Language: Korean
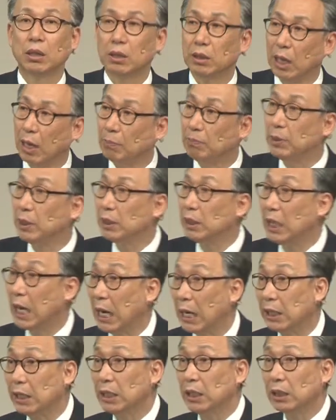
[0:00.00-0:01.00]
남편이
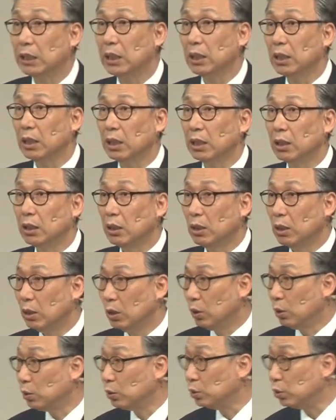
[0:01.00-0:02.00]
아내에게
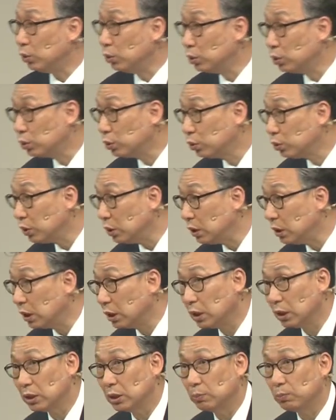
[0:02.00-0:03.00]
줄 수 있는
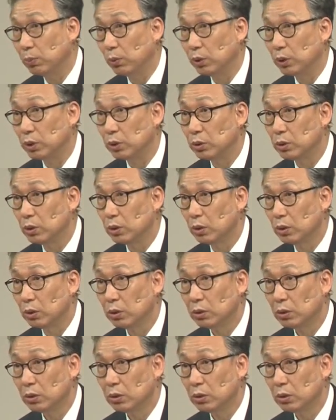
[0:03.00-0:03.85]
것이 복이죠.